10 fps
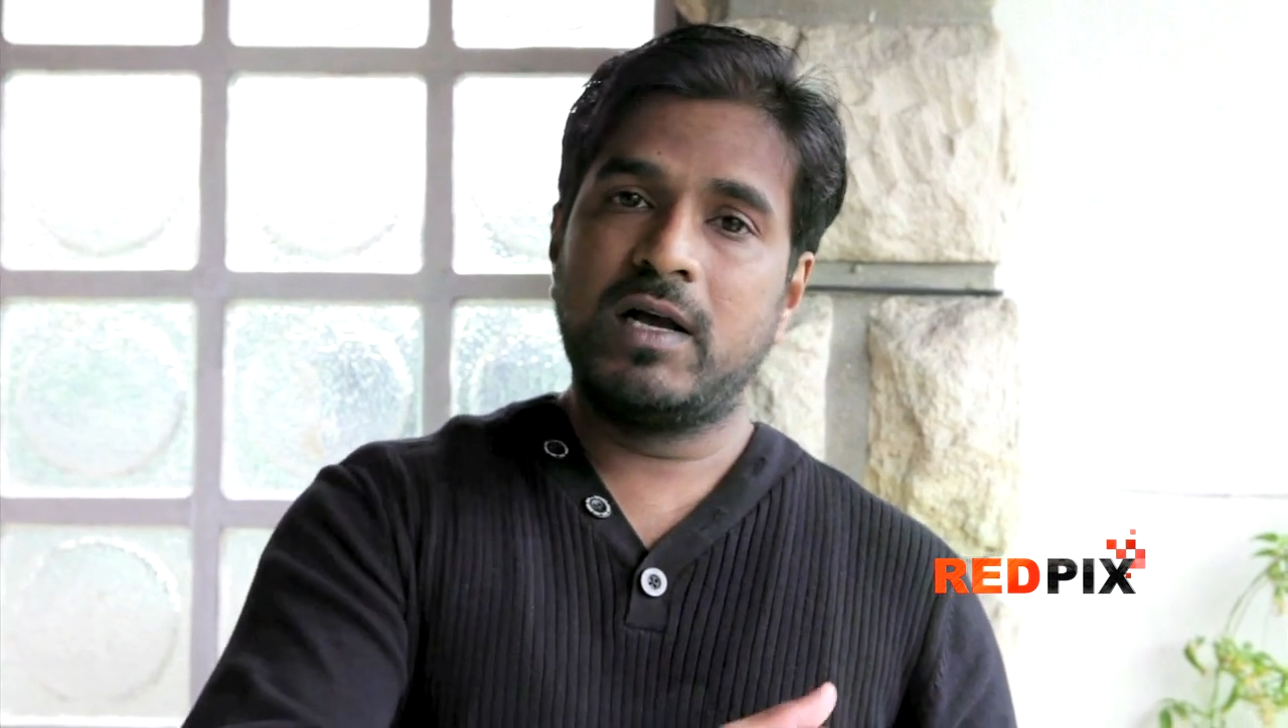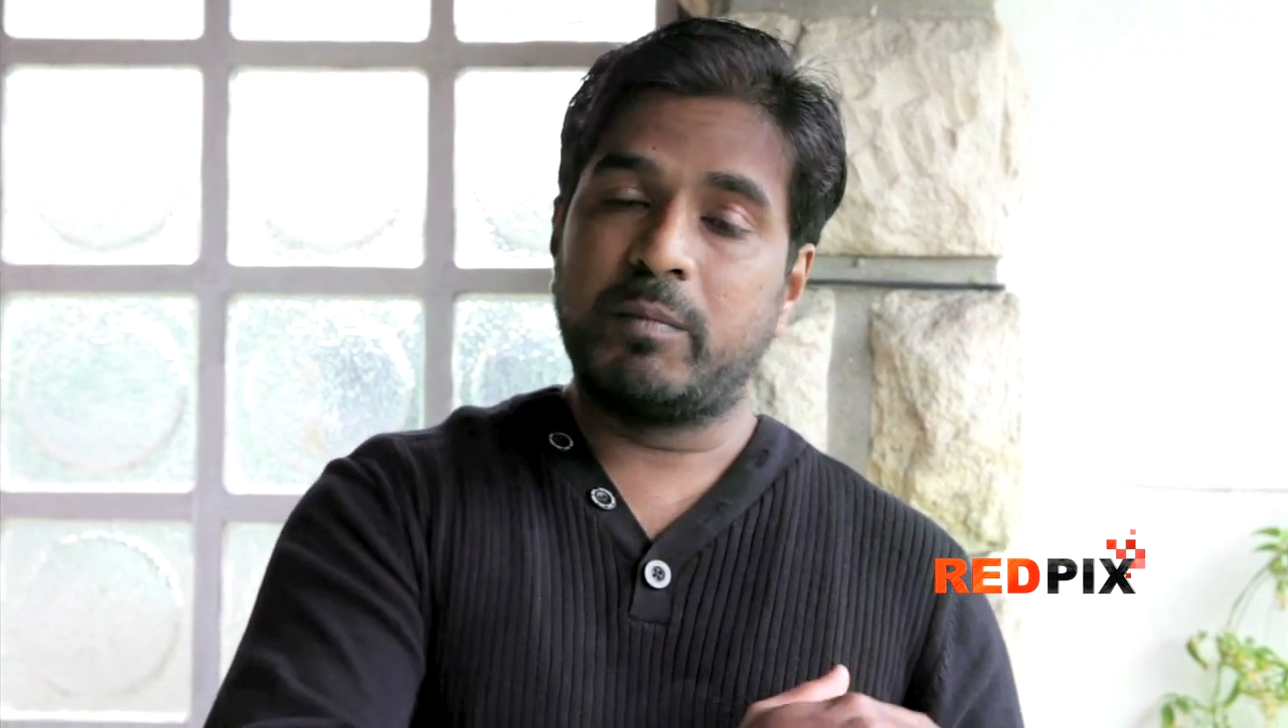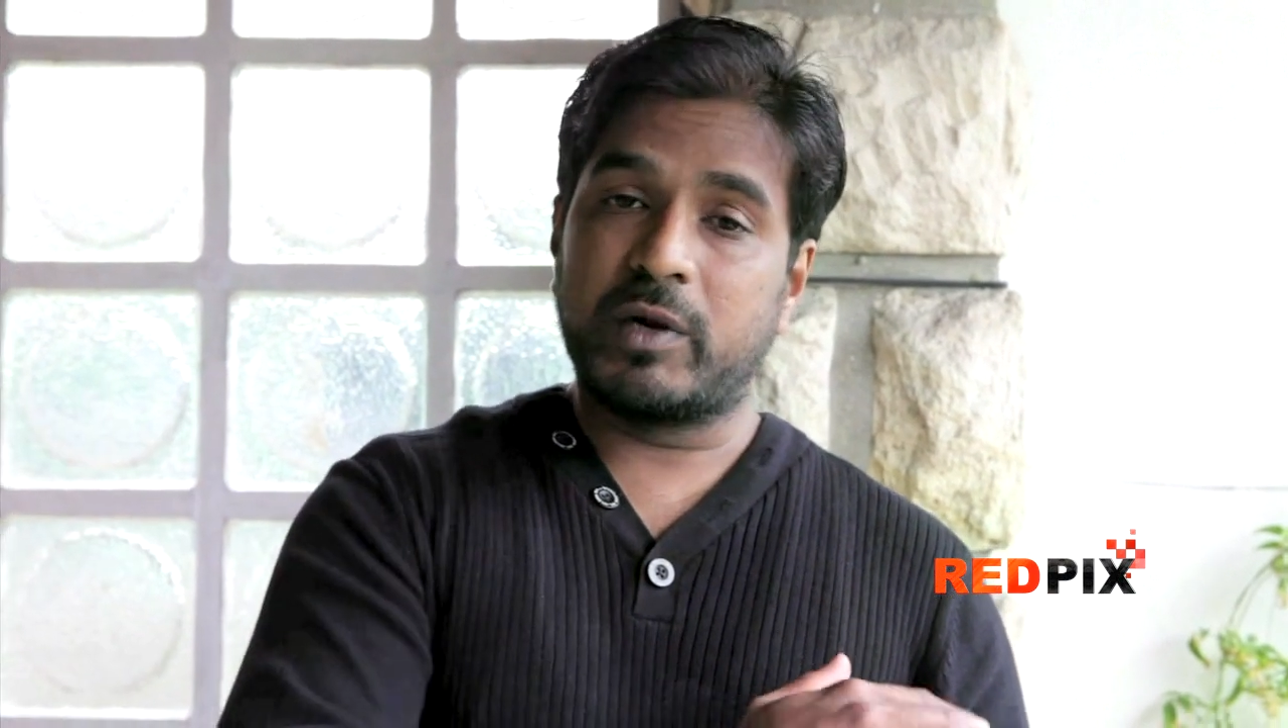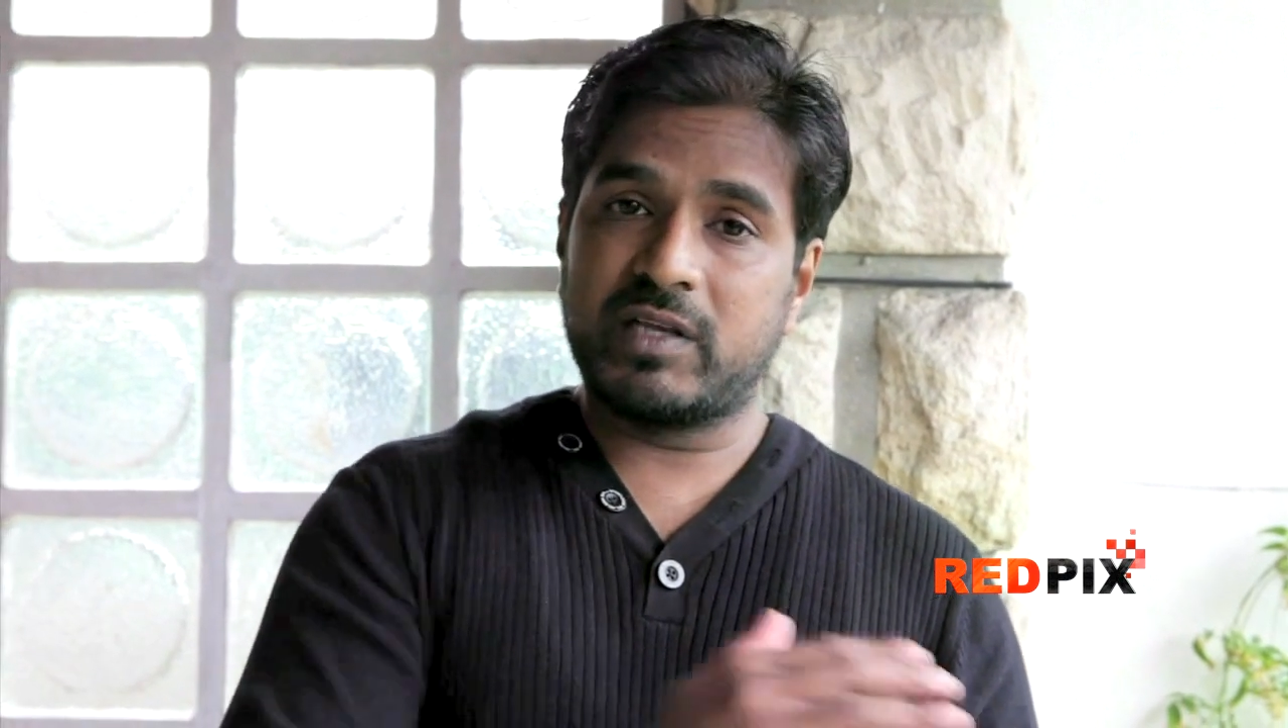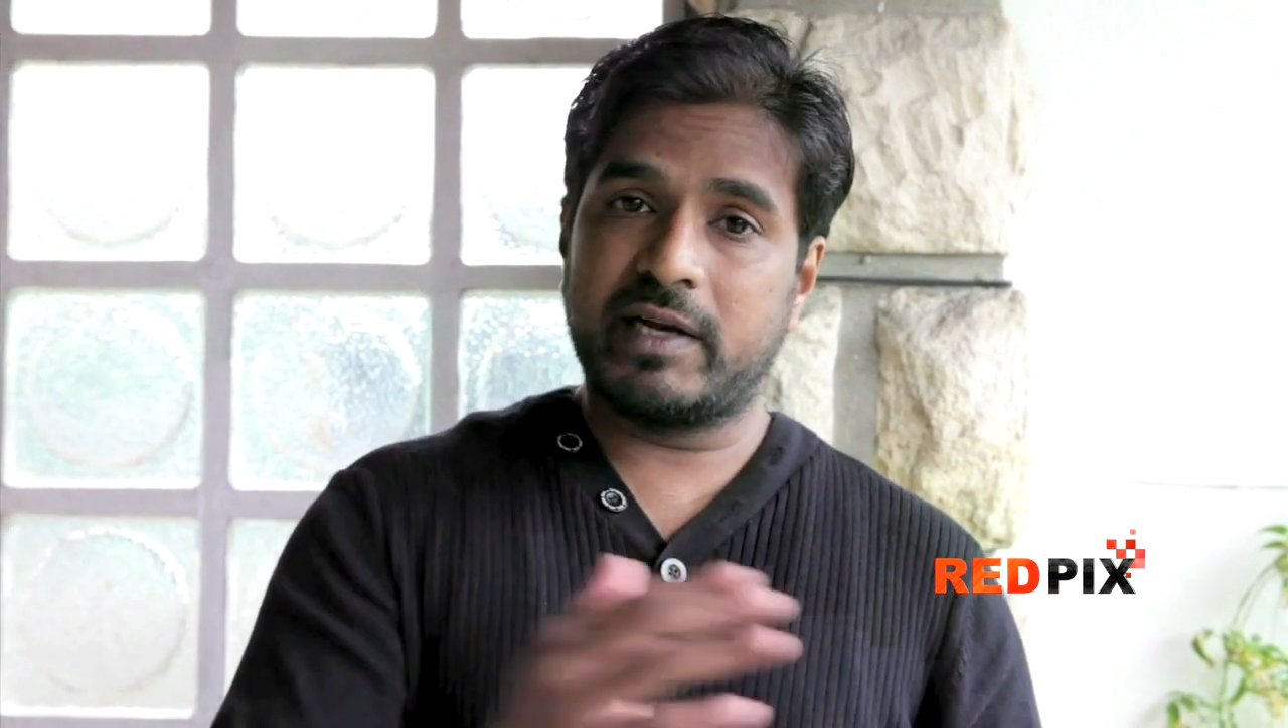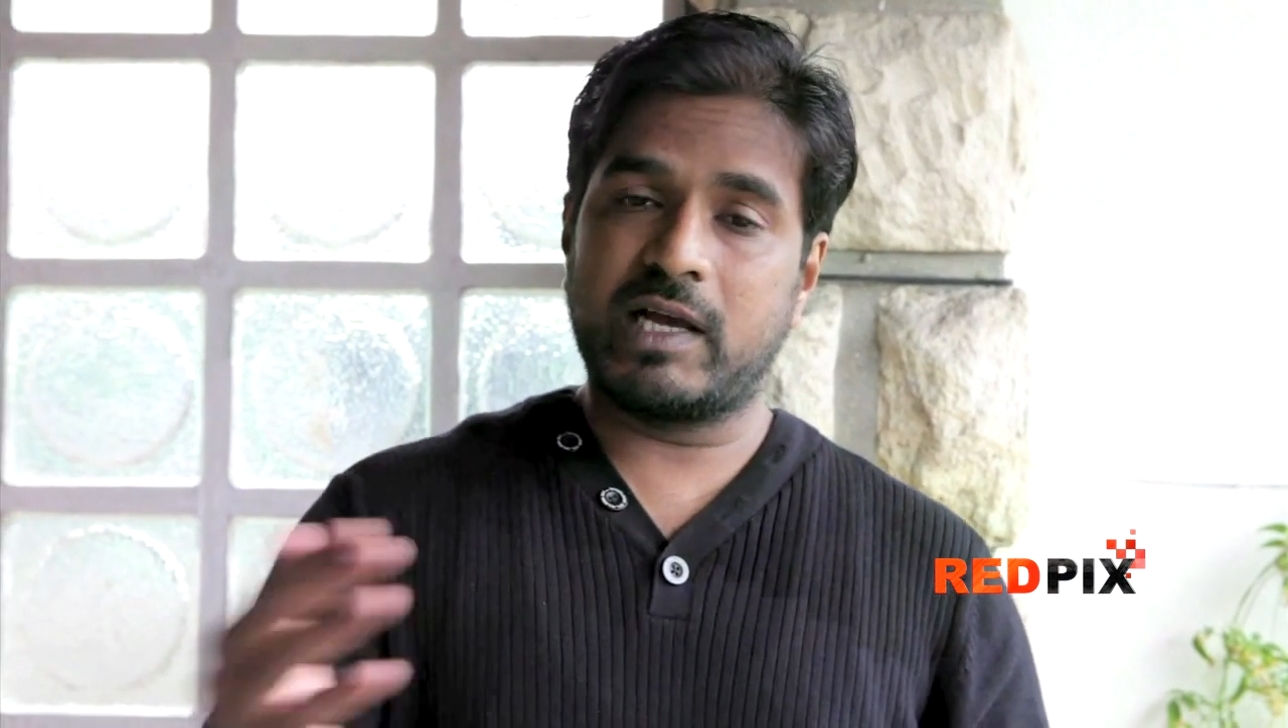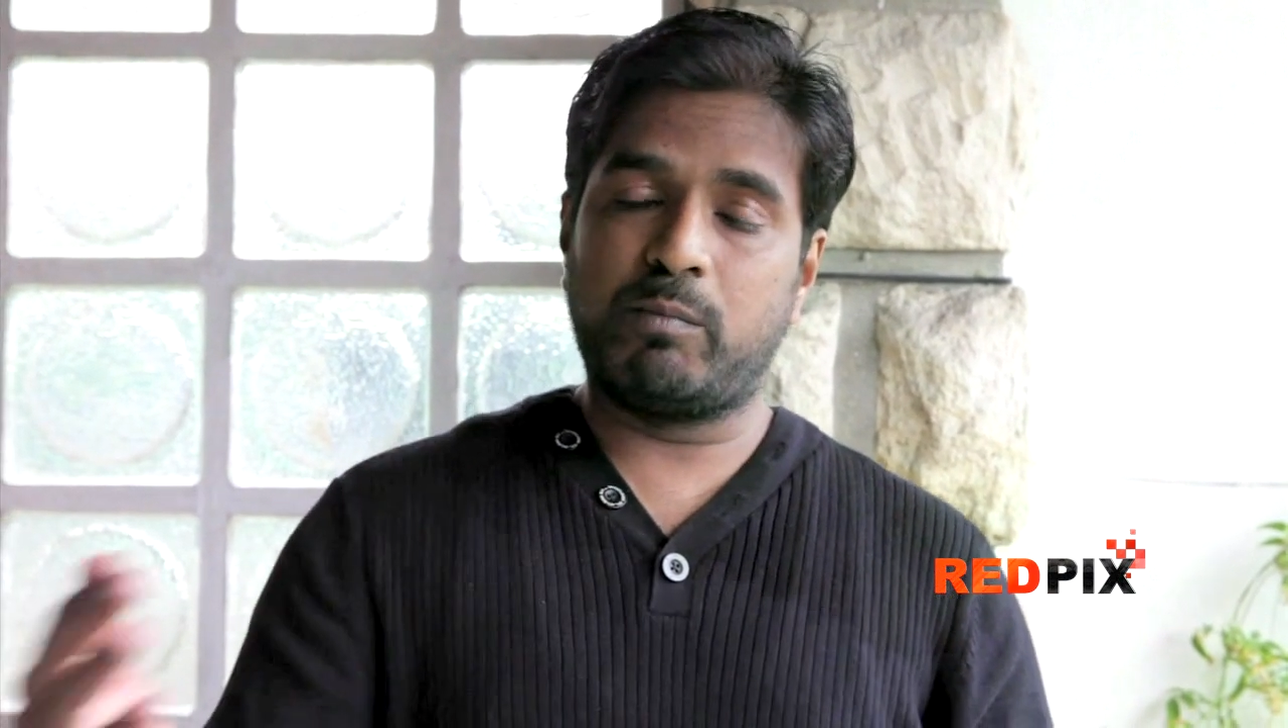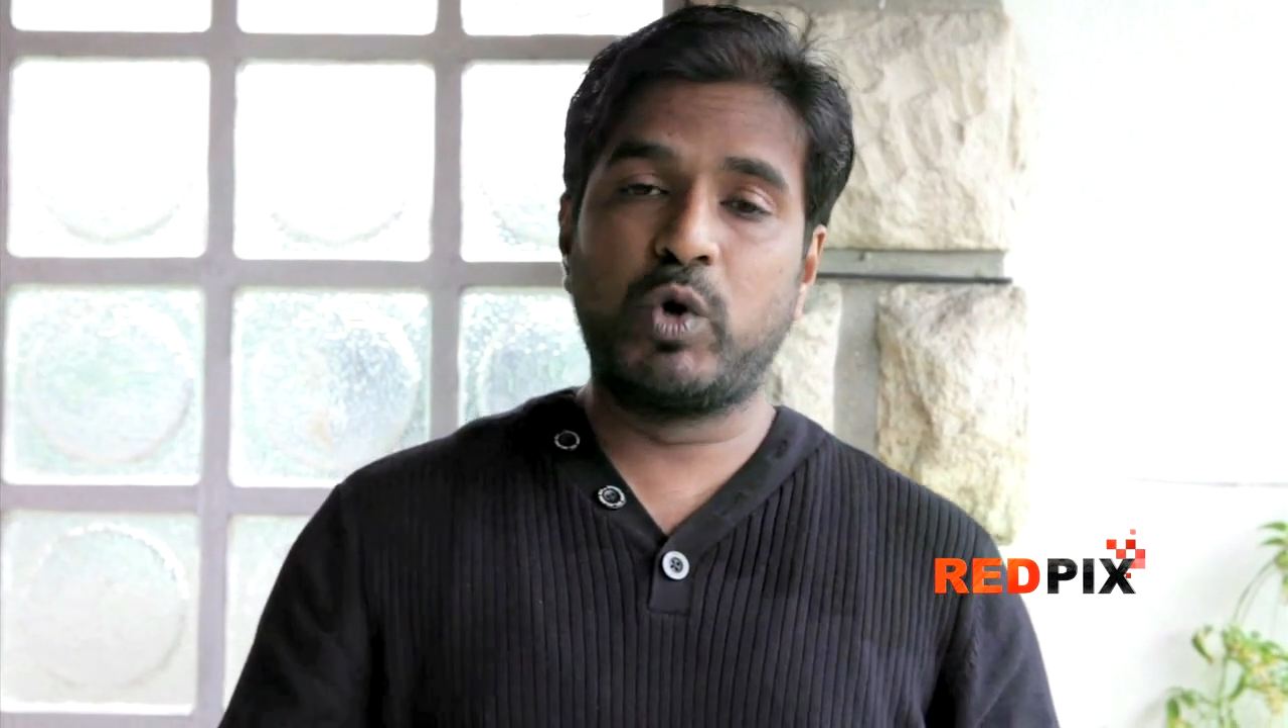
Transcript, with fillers: பிரித்தானியா